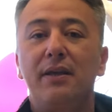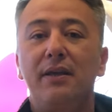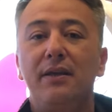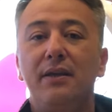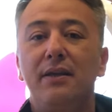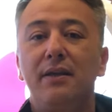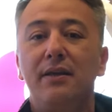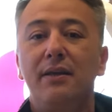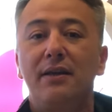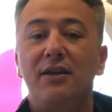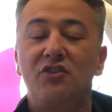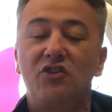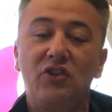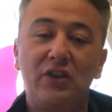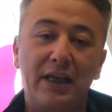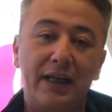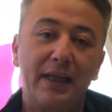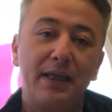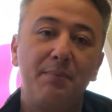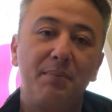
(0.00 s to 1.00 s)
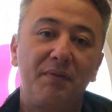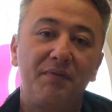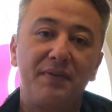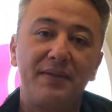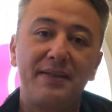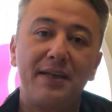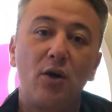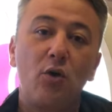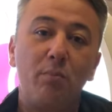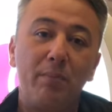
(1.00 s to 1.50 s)
E a gente está aqui para
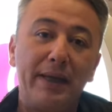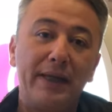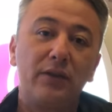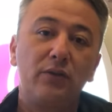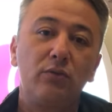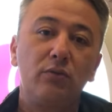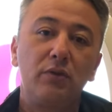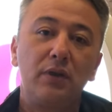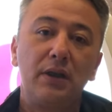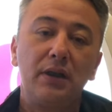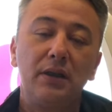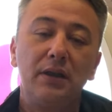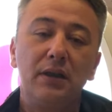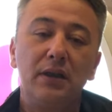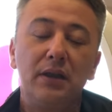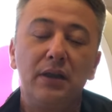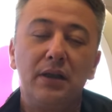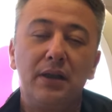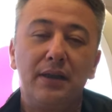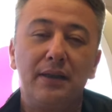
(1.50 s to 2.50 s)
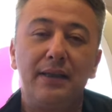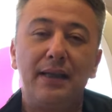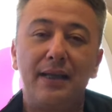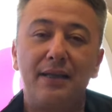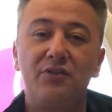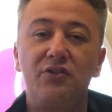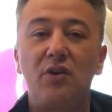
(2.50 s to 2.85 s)
fazer a cobertura tá?